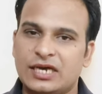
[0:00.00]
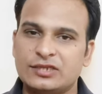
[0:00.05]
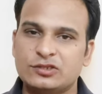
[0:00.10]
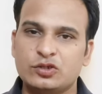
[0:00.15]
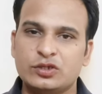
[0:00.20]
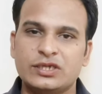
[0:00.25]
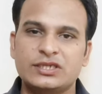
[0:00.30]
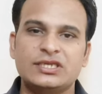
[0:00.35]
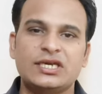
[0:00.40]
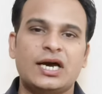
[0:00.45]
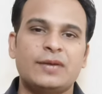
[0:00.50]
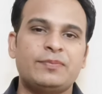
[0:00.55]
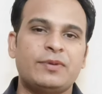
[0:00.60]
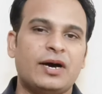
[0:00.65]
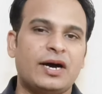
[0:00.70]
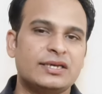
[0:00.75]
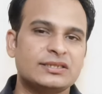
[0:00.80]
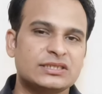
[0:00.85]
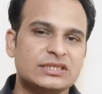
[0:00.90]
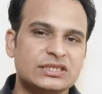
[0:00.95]
साथियों यदि आप
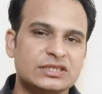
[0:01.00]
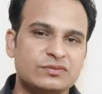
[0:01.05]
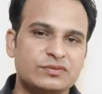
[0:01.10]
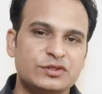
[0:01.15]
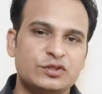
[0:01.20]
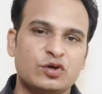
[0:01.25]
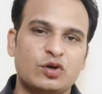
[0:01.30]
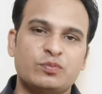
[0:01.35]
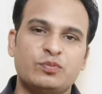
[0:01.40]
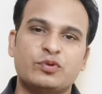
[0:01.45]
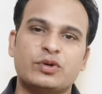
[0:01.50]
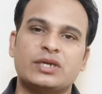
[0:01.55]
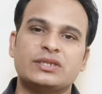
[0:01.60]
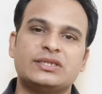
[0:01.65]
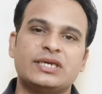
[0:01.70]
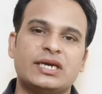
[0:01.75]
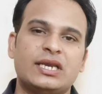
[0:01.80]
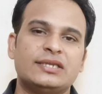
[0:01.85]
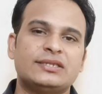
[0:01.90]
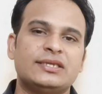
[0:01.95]
आज की इस वीडियो को पूरा
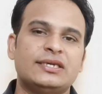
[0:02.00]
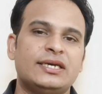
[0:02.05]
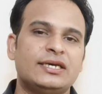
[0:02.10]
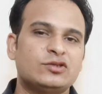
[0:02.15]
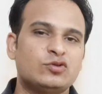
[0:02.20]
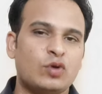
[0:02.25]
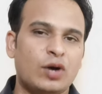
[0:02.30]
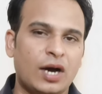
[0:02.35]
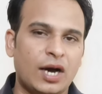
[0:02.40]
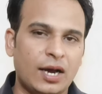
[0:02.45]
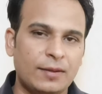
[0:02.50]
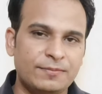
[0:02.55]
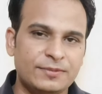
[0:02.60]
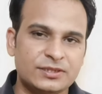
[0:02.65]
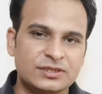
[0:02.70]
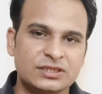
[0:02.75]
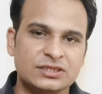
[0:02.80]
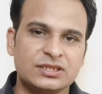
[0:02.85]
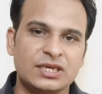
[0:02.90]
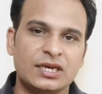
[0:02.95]
देख लेते हैं तो आप
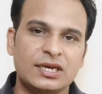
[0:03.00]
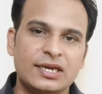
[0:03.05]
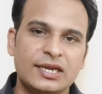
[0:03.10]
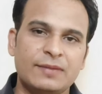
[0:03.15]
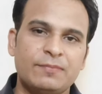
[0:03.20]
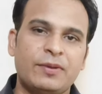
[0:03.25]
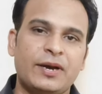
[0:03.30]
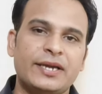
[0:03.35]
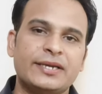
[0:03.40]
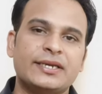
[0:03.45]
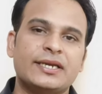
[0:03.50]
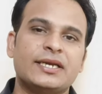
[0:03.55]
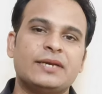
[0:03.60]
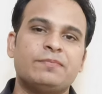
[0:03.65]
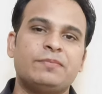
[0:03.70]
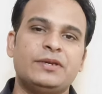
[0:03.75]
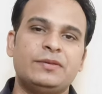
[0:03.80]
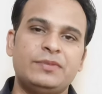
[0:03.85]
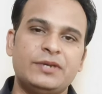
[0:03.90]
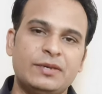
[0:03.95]
डिसीजन ले पाएंगे कि
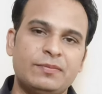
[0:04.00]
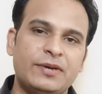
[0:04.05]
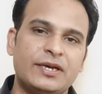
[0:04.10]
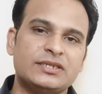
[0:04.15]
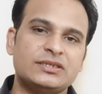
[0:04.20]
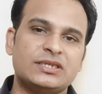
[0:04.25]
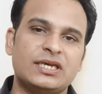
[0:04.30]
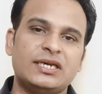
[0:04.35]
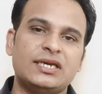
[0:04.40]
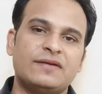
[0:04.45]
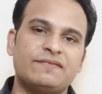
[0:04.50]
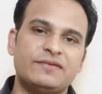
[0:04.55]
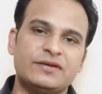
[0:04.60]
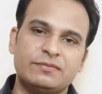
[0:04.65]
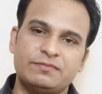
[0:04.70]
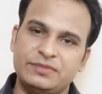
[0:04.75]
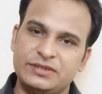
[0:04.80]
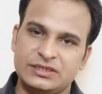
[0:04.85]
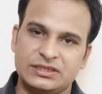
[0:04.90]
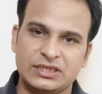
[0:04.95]
बीबीए बेस्ट है या फिर
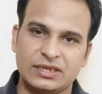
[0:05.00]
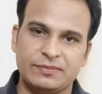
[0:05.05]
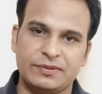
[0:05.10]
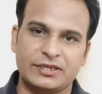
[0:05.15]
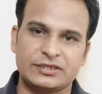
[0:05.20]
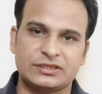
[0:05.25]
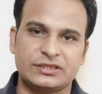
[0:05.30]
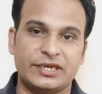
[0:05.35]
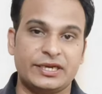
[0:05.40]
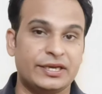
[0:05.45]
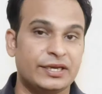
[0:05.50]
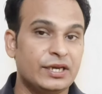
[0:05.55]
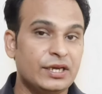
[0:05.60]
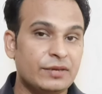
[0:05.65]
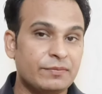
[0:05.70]
बीसीए बेस्ट है